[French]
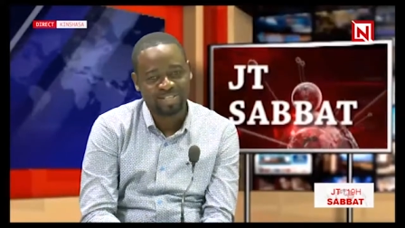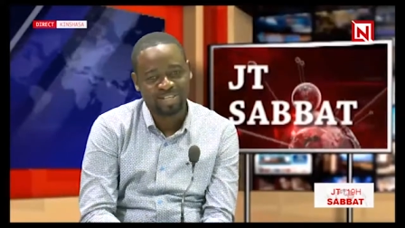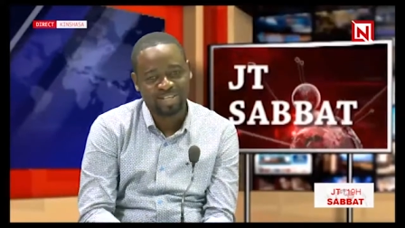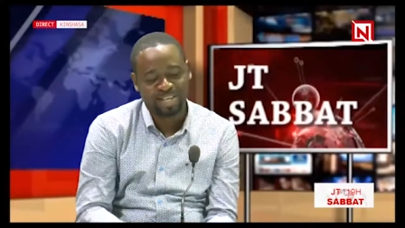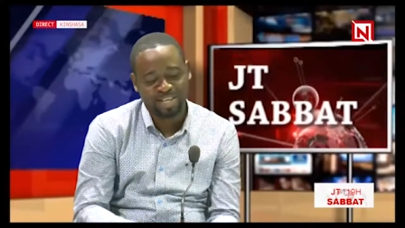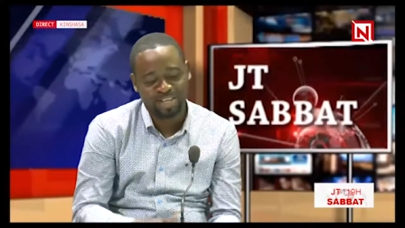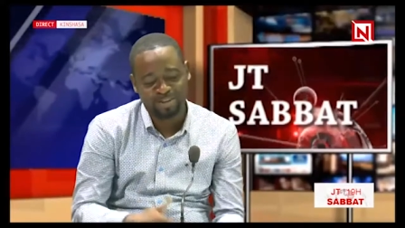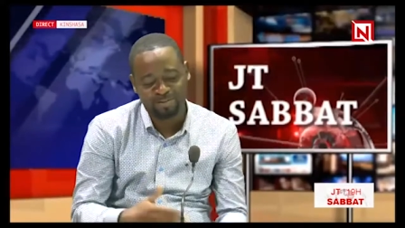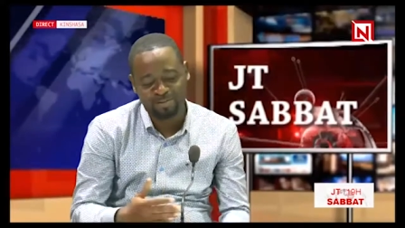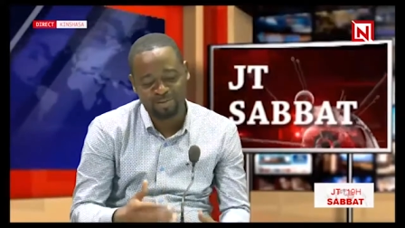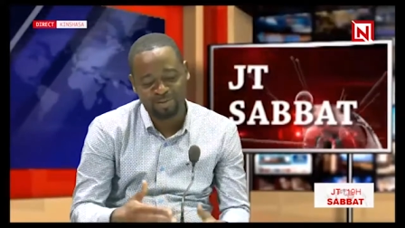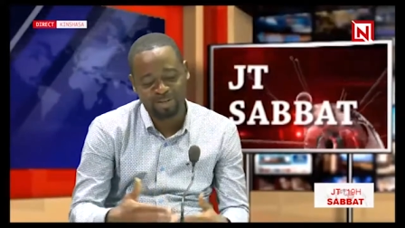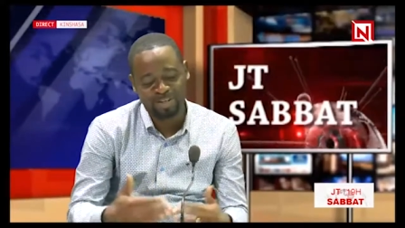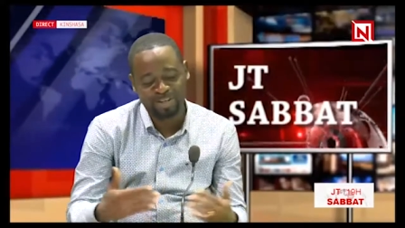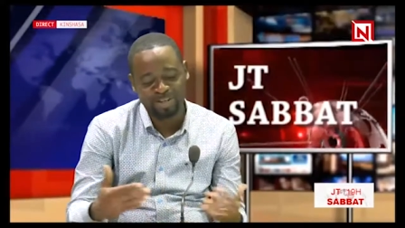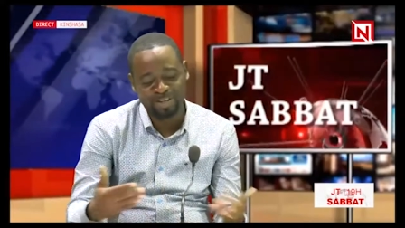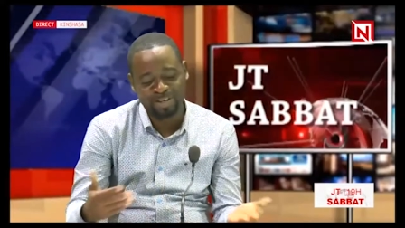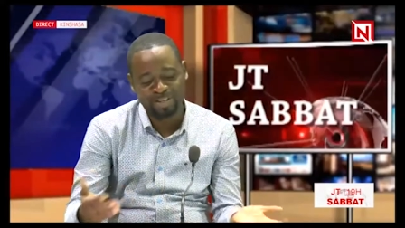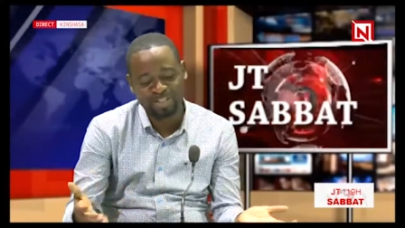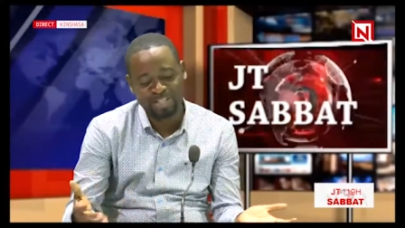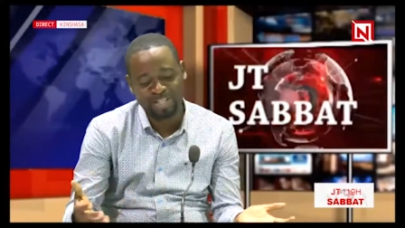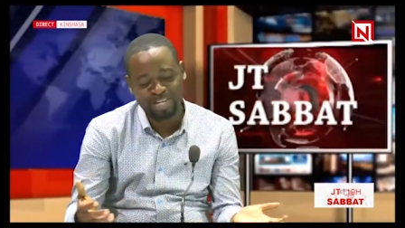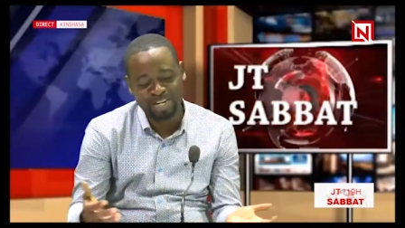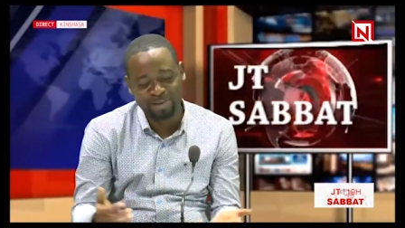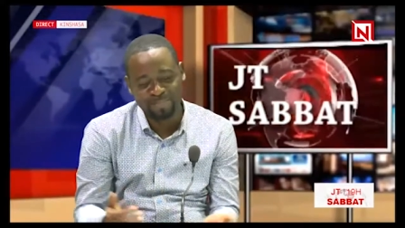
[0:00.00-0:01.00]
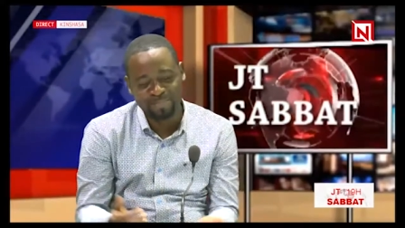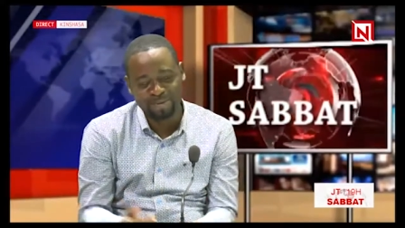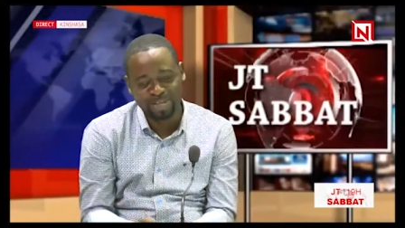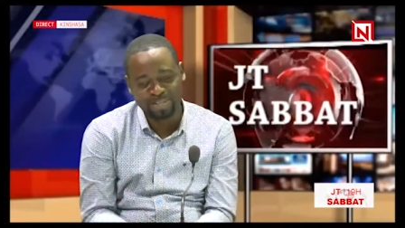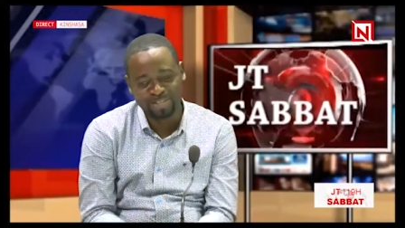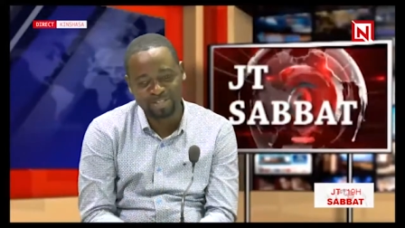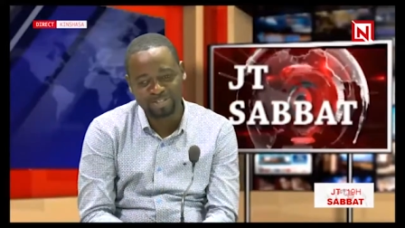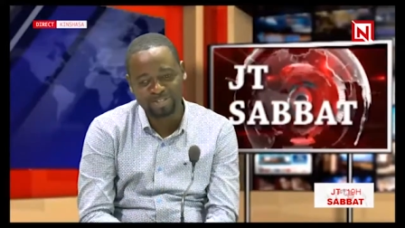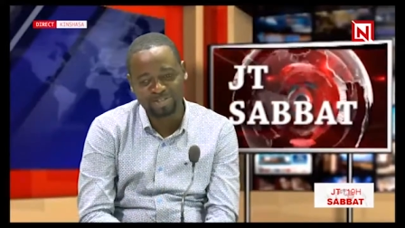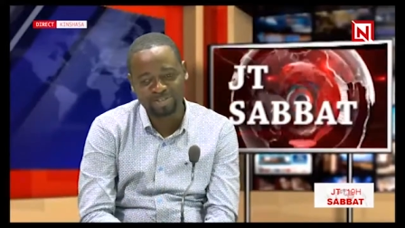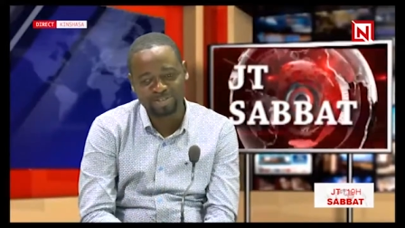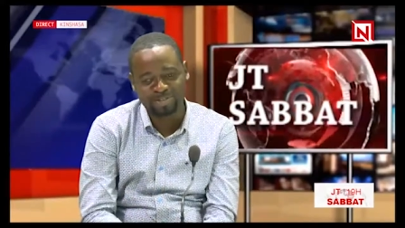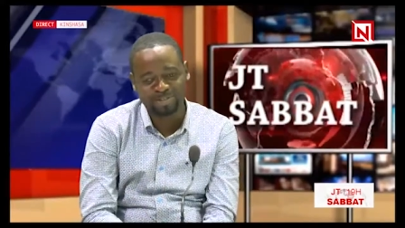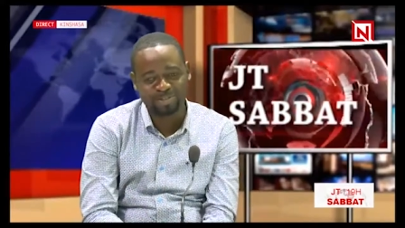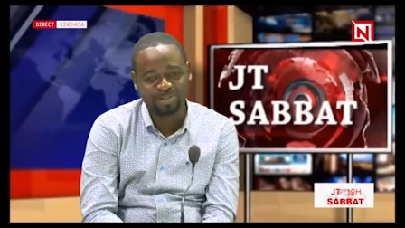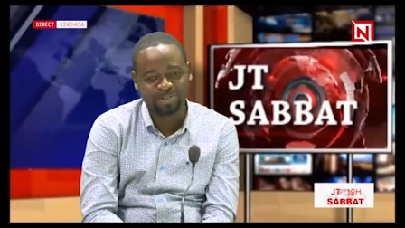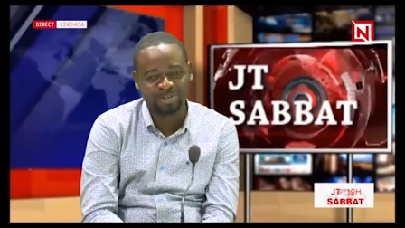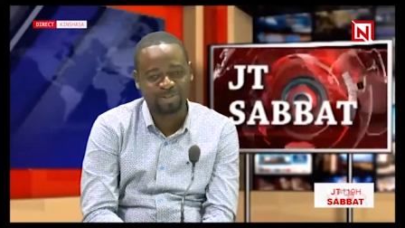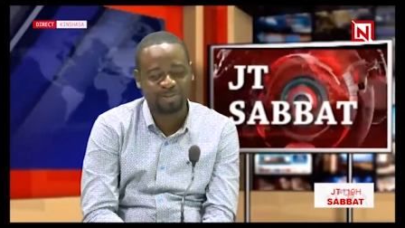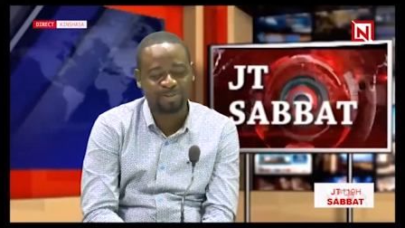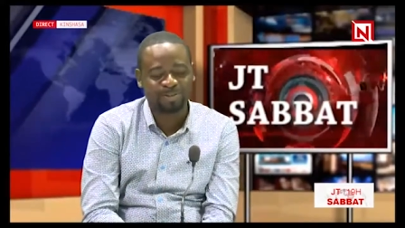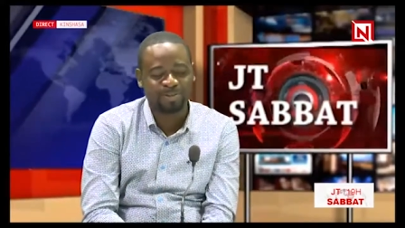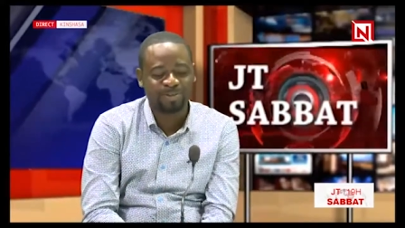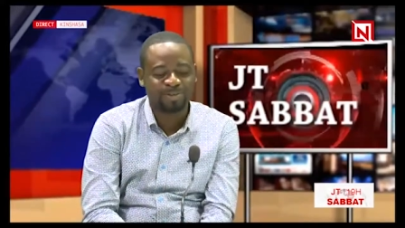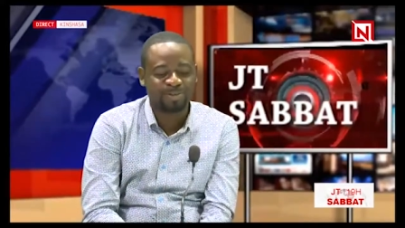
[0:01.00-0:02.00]
et évoluant dans la présence
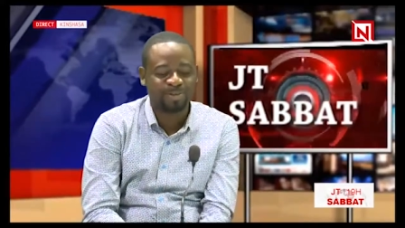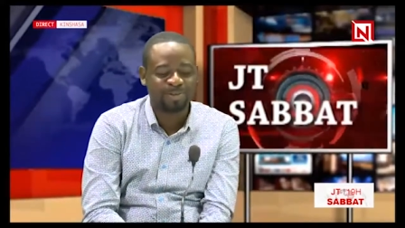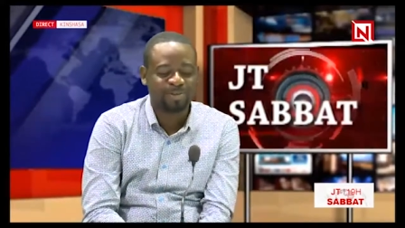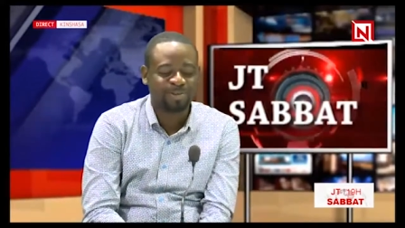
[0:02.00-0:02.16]
de,